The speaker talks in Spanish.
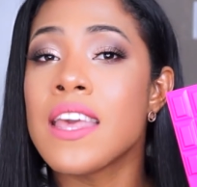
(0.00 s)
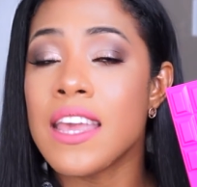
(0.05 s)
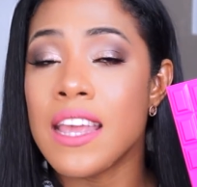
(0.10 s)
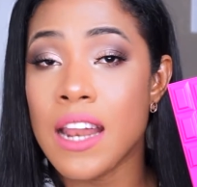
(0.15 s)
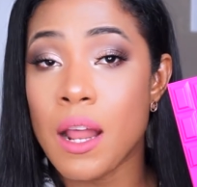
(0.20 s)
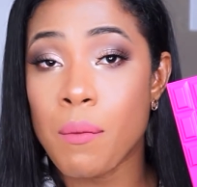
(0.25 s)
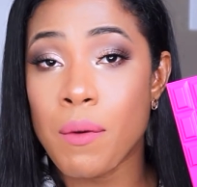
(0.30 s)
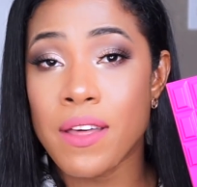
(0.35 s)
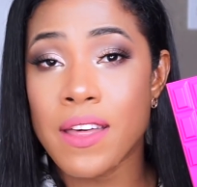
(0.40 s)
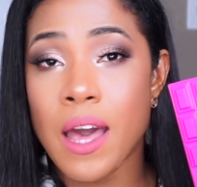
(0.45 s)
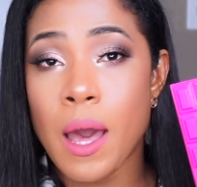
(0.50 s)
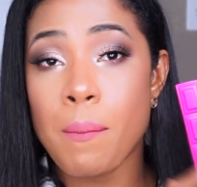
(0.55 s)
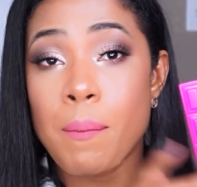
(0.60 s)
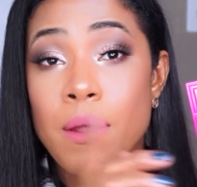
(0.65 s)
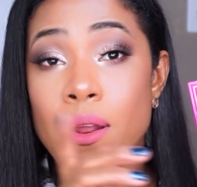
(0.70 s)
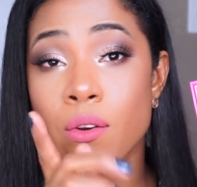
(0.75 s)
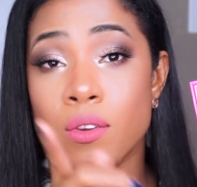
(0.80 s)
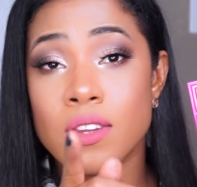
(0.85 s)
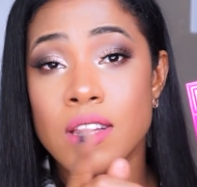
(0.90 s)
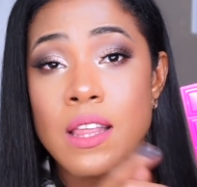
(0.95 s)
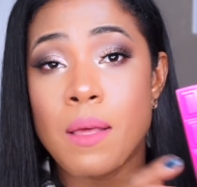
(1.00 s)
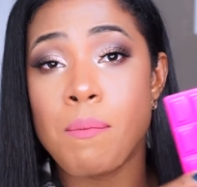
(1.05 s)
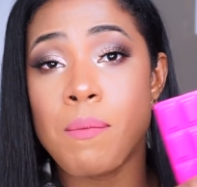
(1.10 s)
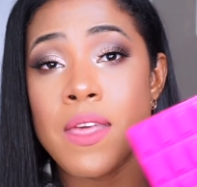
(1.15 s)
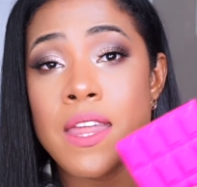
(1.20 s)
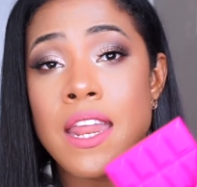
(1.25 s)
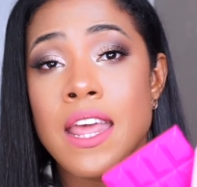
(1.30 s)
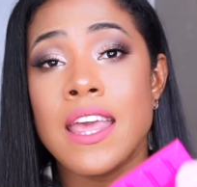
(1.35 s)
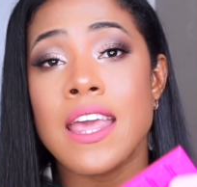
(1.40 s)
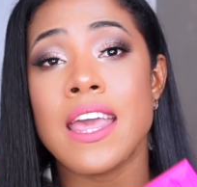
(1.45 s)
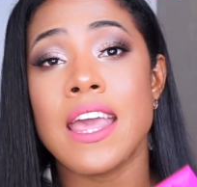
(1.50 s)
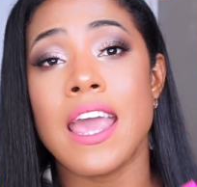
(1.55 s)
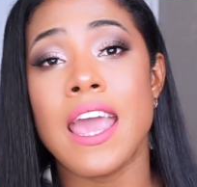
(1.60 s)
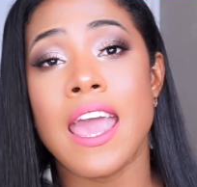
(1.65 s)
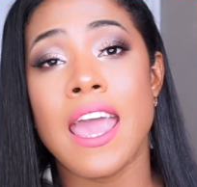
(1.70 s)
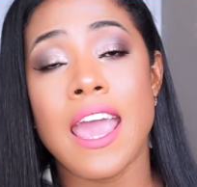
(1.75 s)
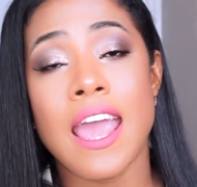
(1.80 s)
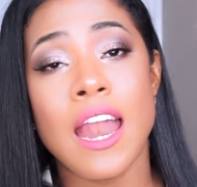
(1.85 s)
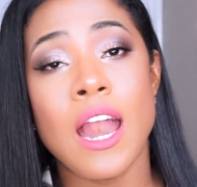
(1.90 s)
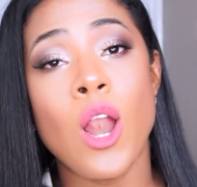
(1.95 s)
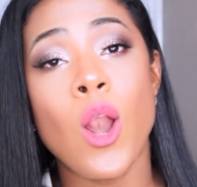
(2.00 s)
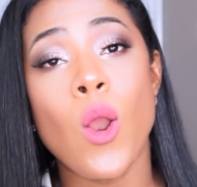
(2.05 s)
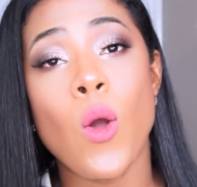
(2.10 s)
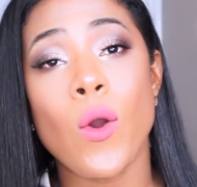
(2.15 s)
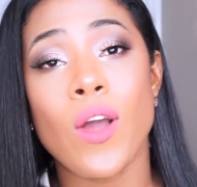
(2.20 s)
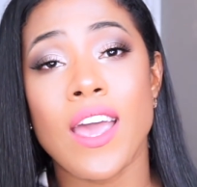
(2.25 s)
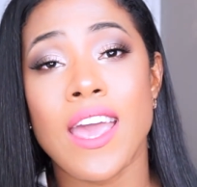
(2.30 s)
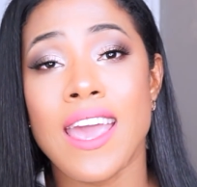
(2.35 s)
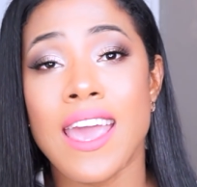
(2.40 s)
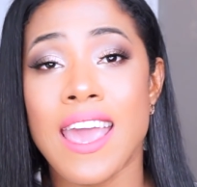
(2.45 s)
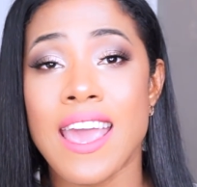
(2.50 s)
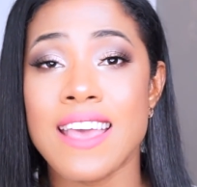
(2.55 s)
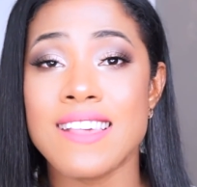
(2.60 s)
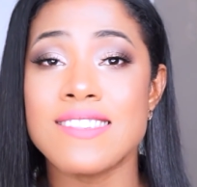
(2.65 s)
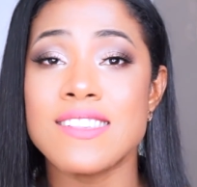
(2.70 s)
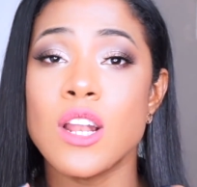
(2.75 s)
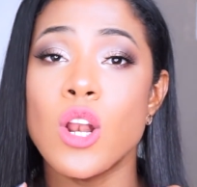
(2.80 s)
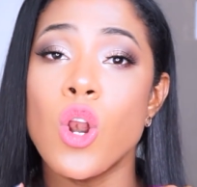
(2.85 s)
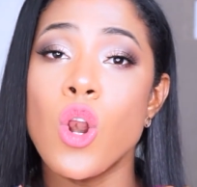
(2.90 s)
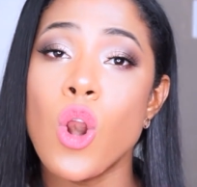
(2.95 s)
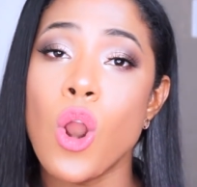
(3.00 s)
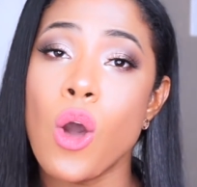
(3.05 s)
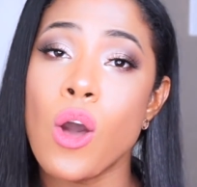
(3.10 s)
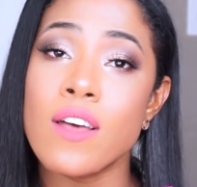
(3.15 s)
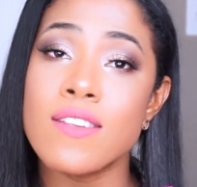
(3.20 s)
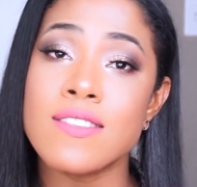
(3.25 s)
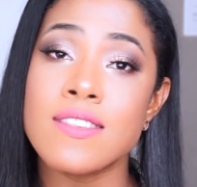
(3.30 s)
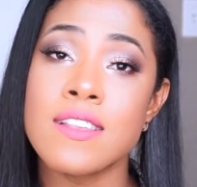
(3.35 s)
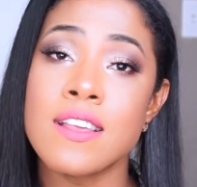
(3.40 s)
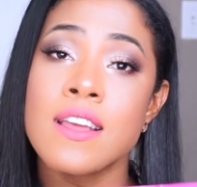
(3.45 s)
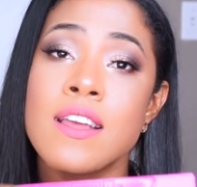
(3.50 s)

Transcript: Y lo voy a dejar para que ustedes miren lo que es la